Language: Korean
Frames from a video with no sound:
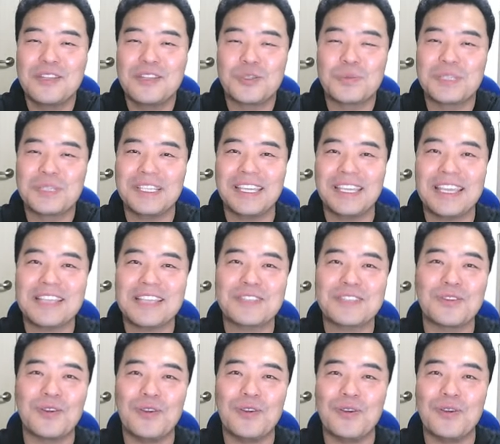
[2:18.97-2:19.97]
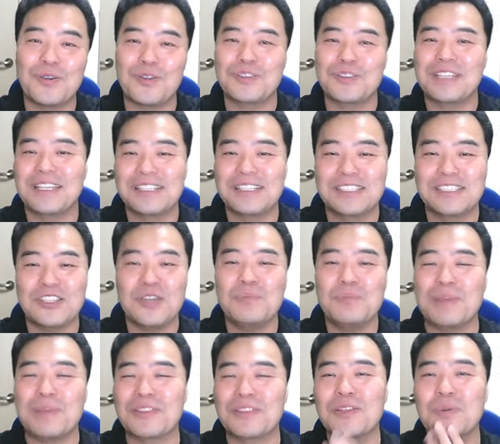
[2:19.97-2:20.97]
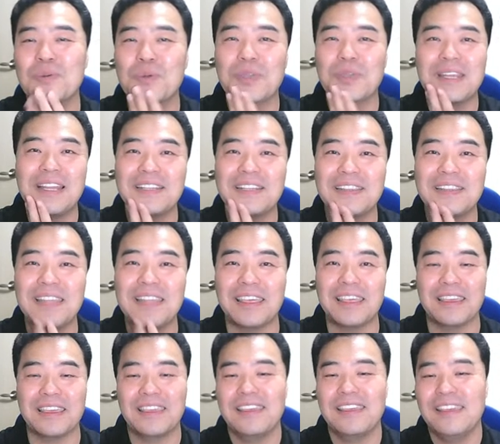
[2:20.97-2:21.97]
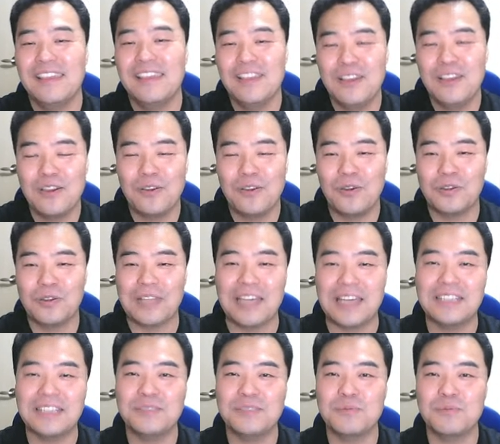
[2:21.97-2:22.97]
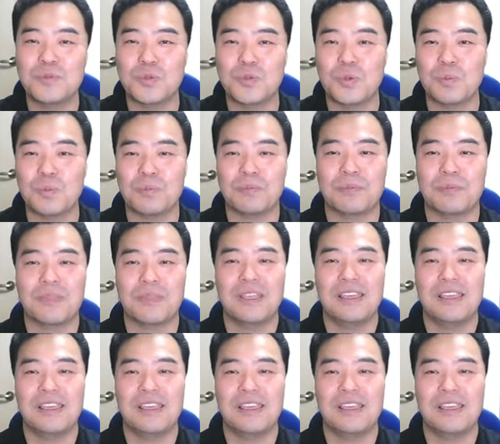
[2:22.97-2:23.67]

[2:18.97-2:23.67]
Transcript: 좀 신기해서 영상을 처음 만들어 보긴 하는데, 어, 나름 좀